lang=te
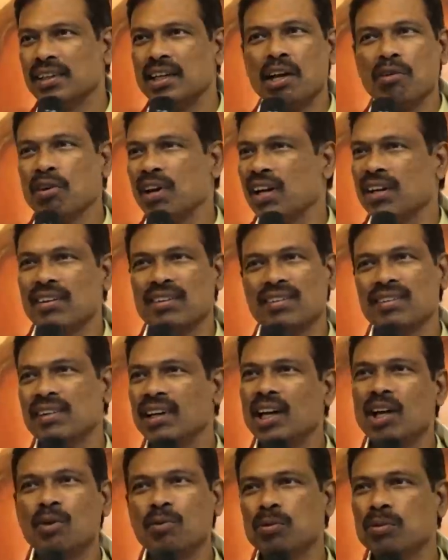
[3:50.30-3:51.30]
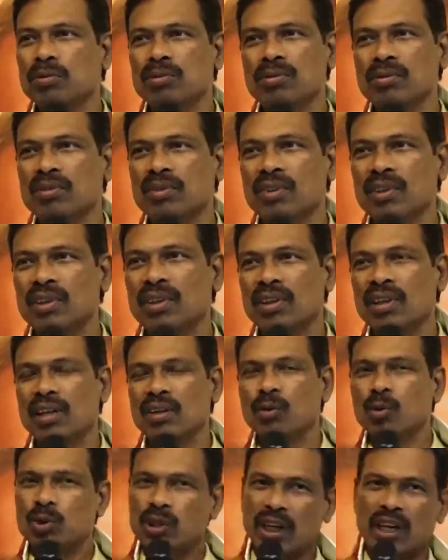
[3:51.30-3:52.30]
నెవర్ లేవు
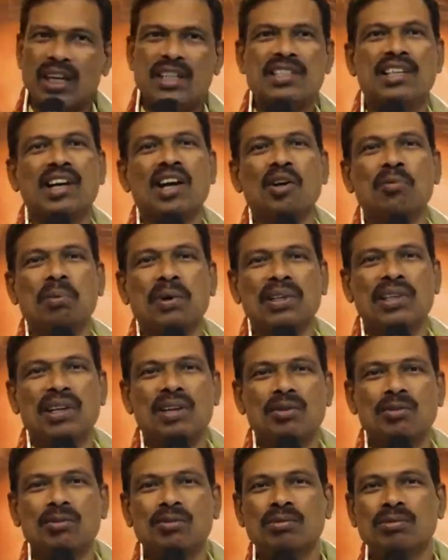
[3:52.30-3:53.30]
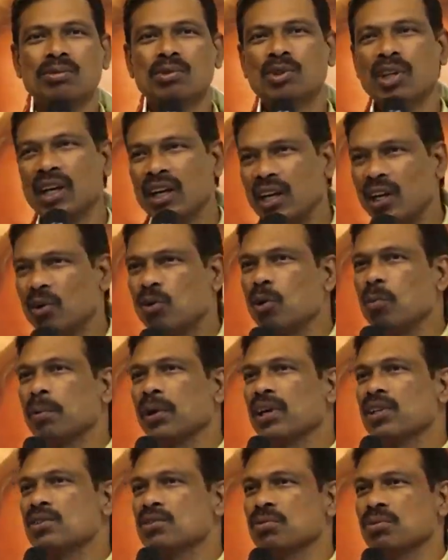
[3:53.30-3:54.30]
ఉత్తగనే చిరాకు పడతాడు ఉత్తగనే
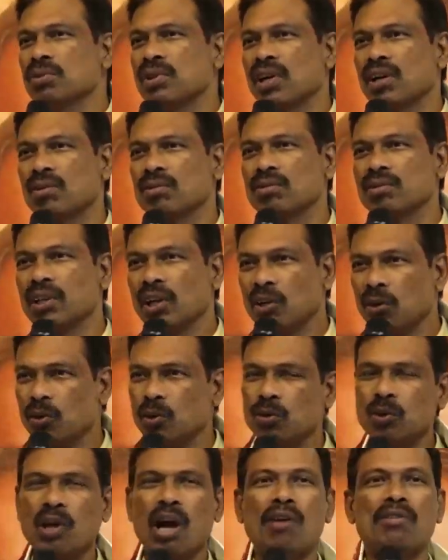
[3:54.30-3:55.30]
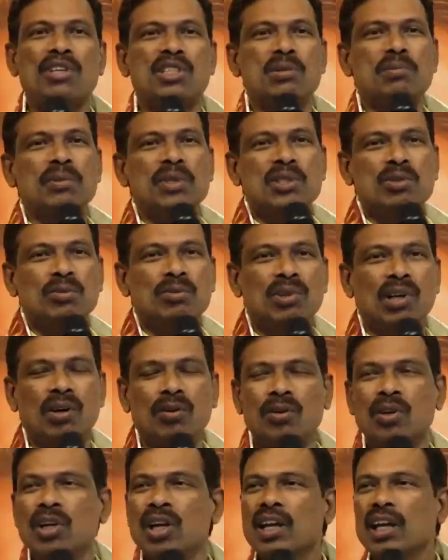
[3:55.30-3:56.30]
కోపగించుకుంటాడు ఎక్కడో ఆవేశం పెంచుకుంటాడు